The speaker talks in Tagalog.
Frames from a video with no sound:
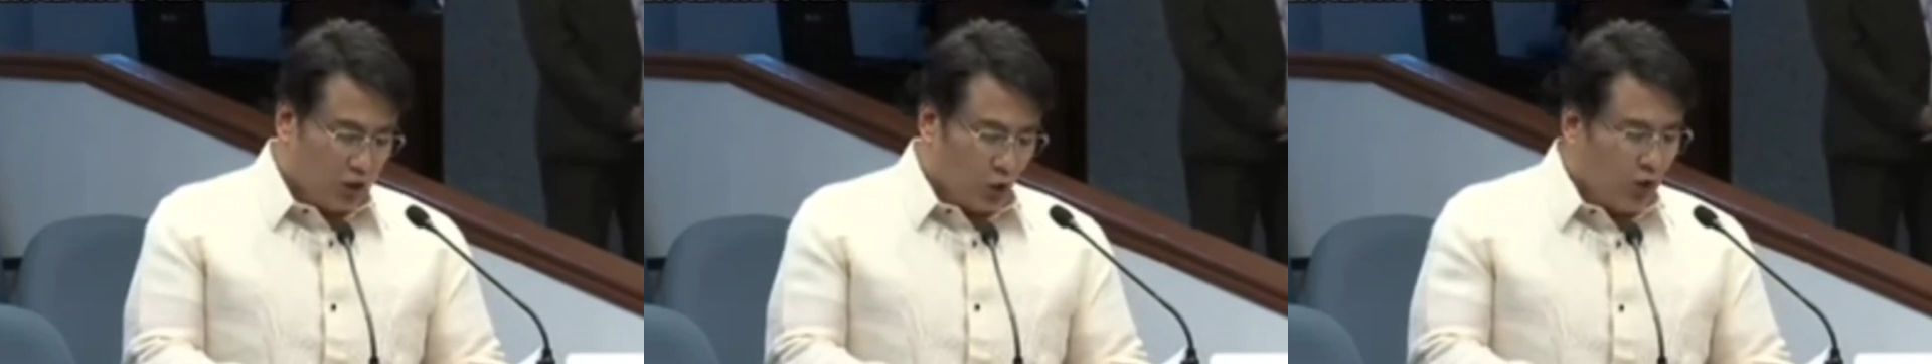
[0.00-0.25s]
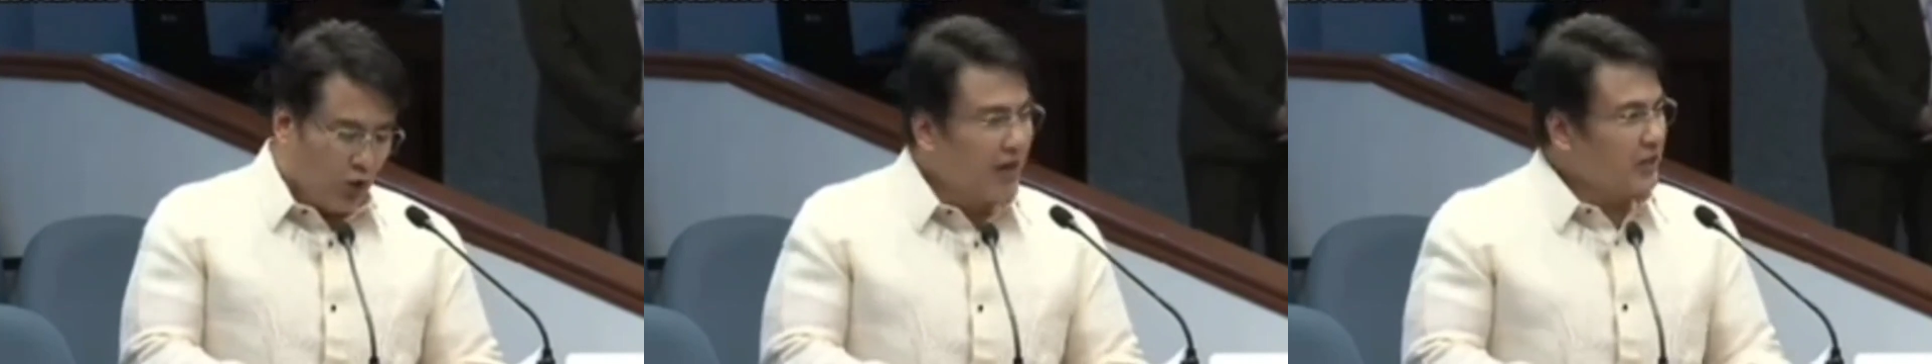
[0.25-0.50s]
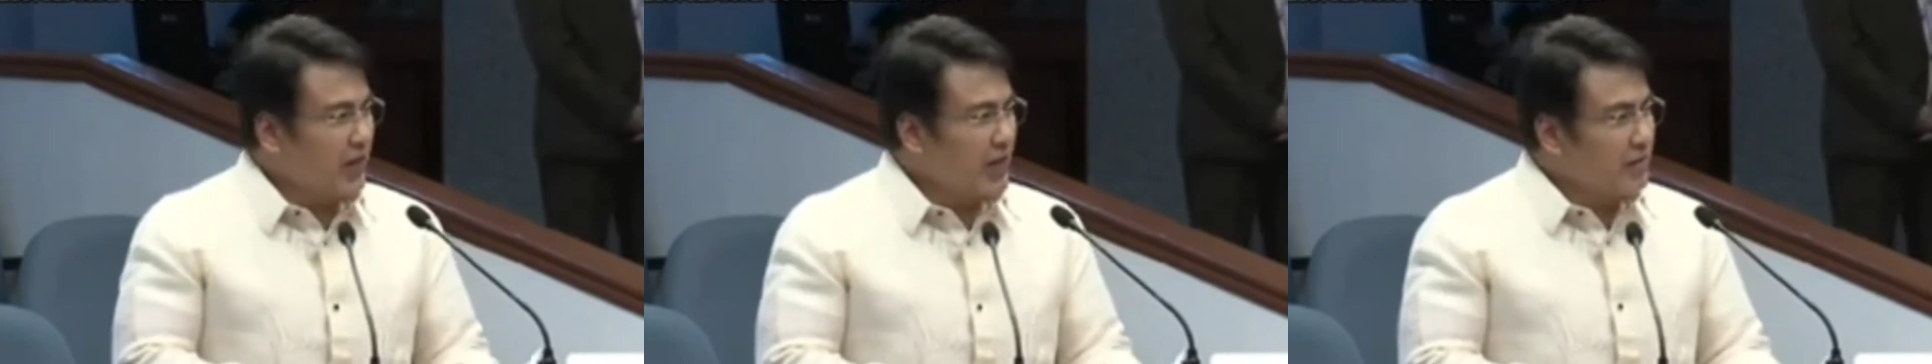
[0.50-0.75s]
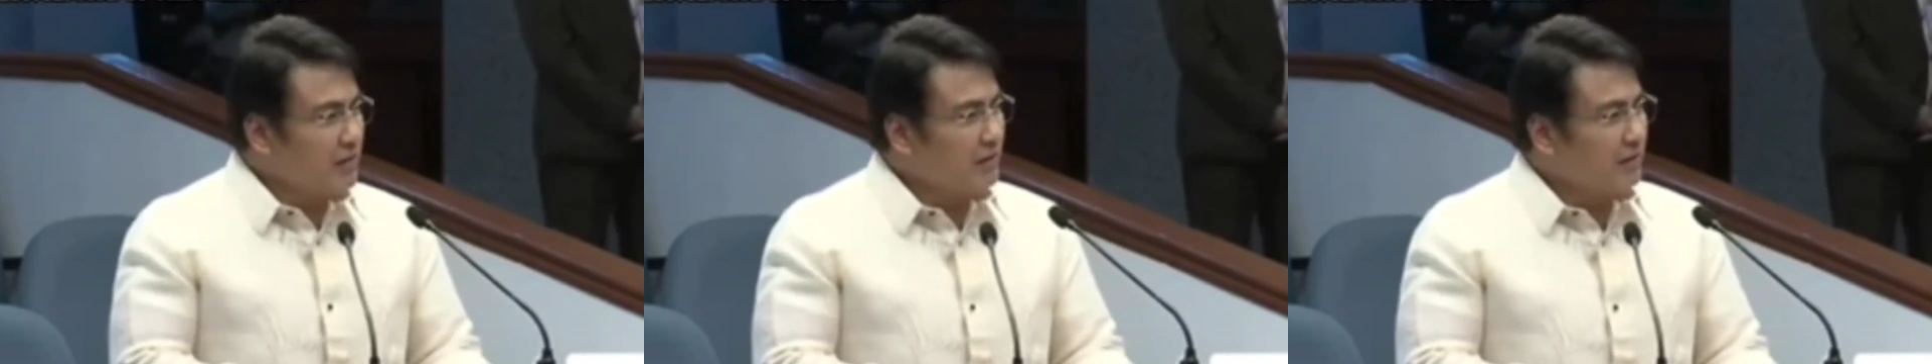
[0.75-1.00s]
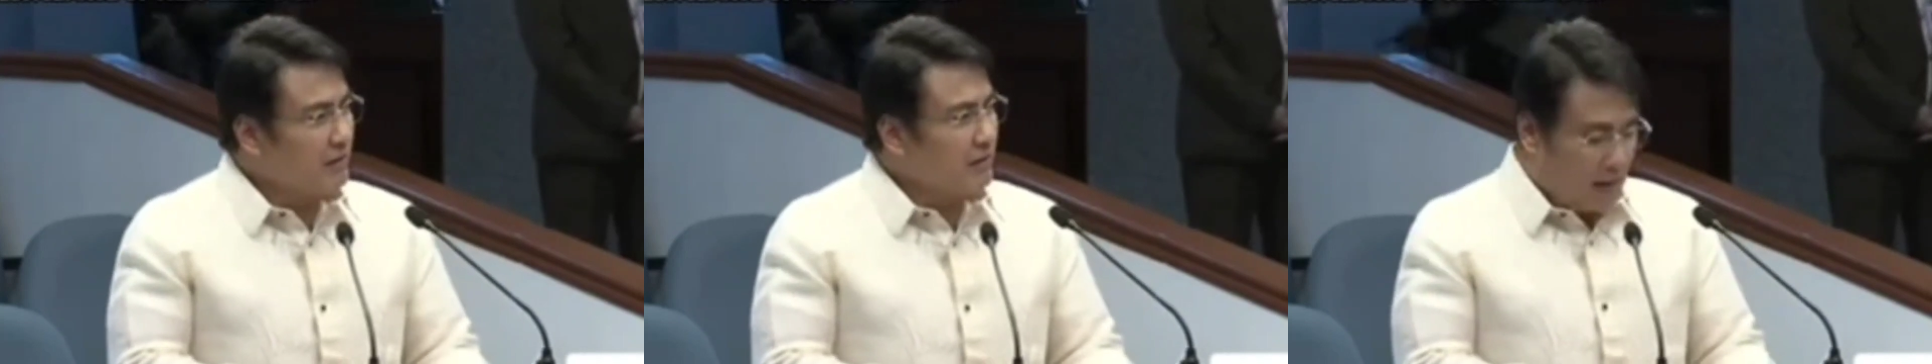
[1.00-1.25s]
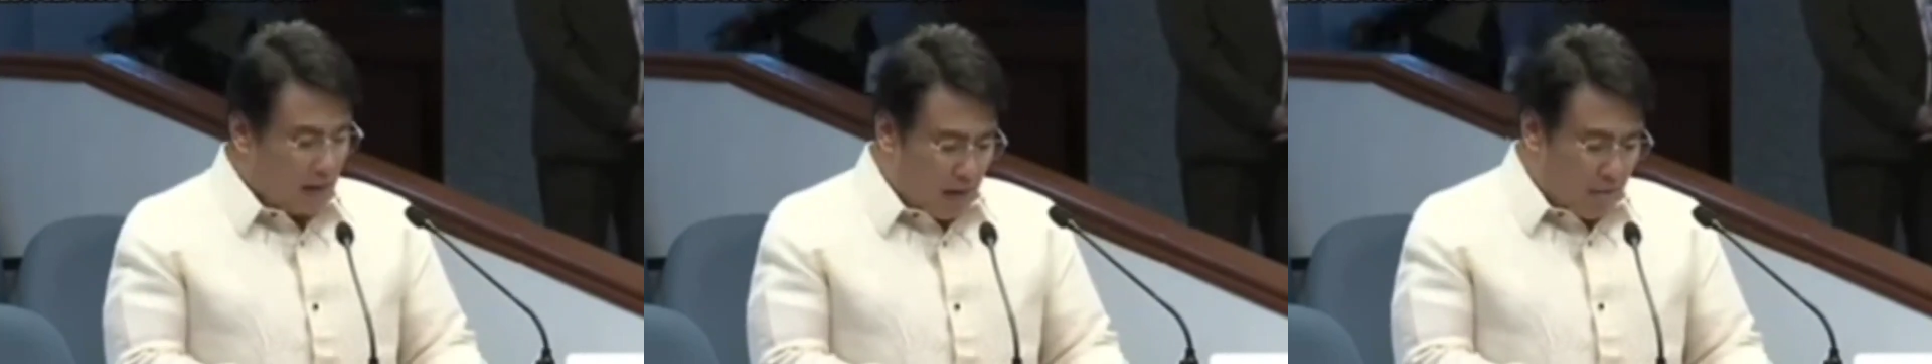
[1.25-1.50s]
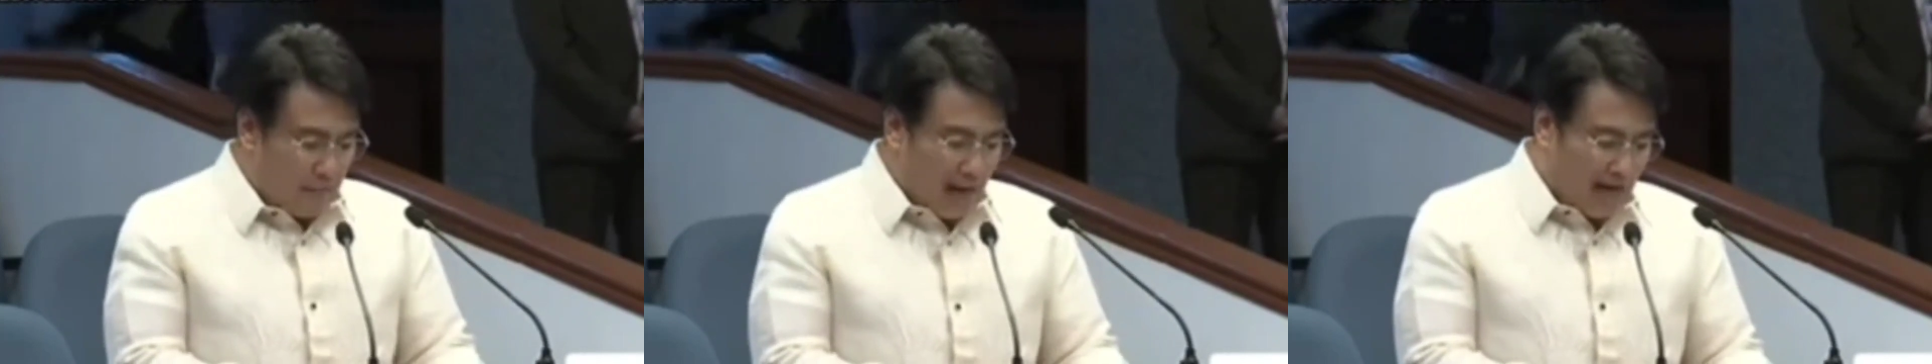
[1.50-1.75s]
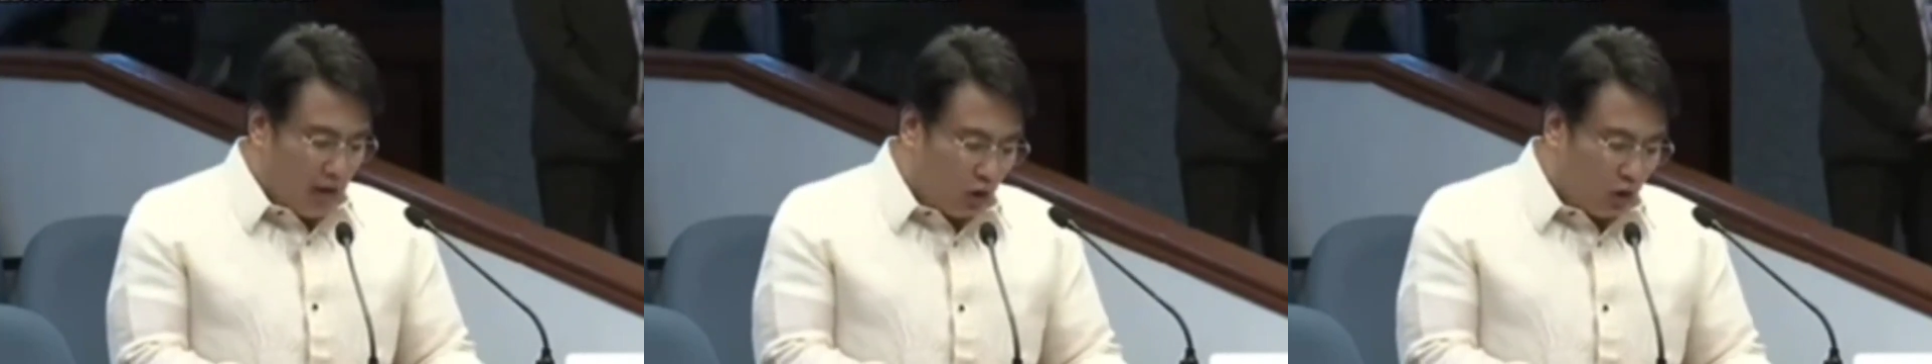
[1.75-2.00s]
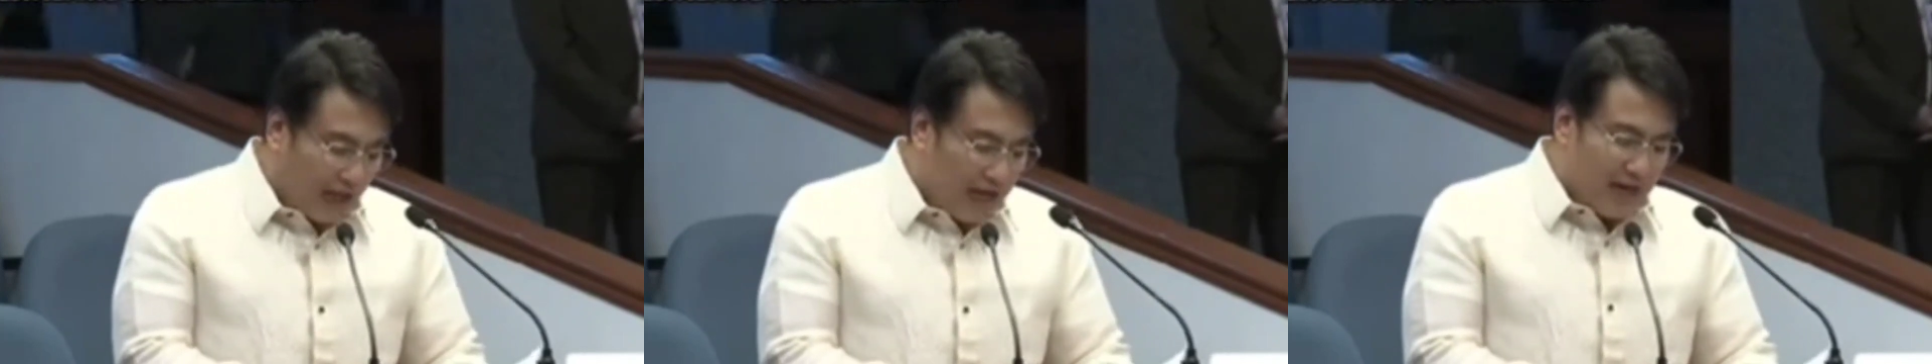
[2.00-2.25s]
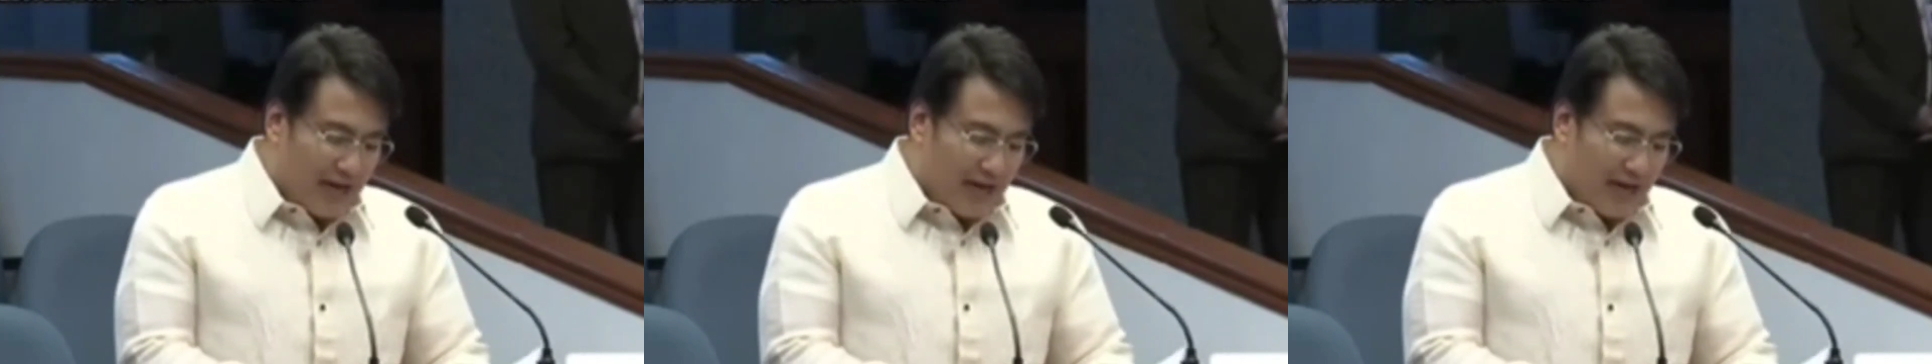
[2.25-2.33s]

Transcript: tugisin, panagutin